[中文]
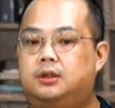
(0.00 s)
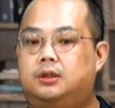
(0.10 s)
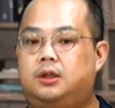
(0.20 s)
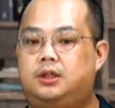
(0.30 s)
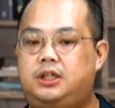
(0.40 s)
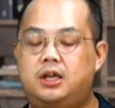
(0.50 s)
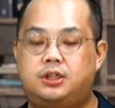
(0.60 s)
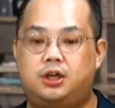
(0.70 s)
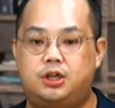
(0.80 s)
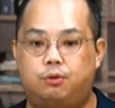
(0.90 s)
见
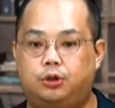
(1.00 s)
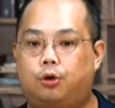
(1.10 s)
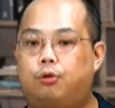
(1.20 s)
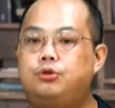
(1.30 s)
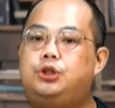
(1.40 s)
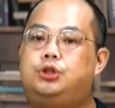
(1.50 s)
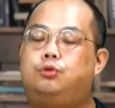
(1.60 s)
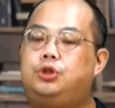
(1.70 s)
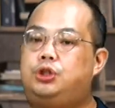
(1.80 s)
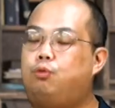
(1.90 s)
者以为同始
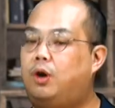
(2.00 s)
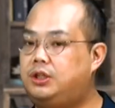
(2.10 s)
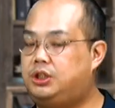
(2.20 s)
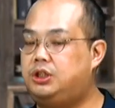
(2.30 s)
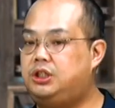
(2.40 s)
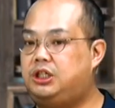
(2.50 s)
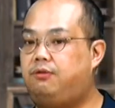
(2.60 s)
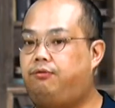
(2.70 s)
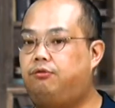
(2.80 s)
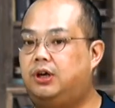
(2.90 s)
之问之其
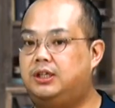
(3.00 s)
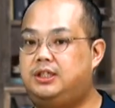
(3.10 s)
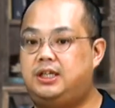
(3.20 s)
夫人皆